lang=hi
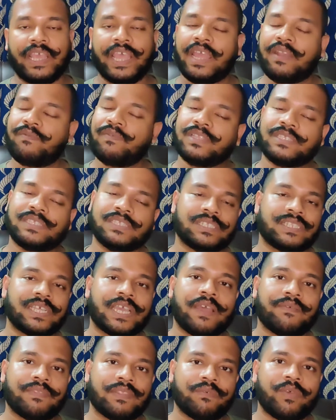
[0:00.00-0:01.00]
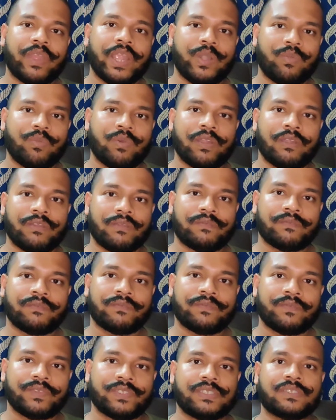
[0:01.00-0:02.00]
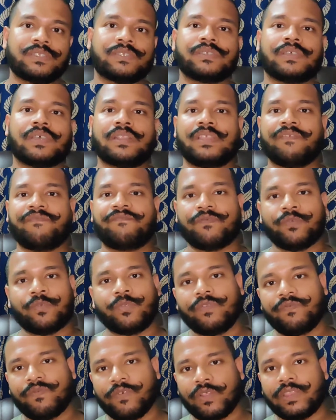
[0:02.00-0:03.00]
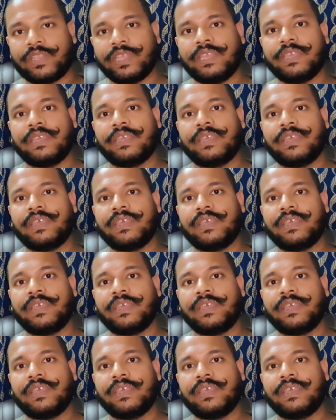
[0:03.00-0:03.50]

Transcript: एंड वी जस्ट हैव द वाइट वन विच इज द फूड फॉर द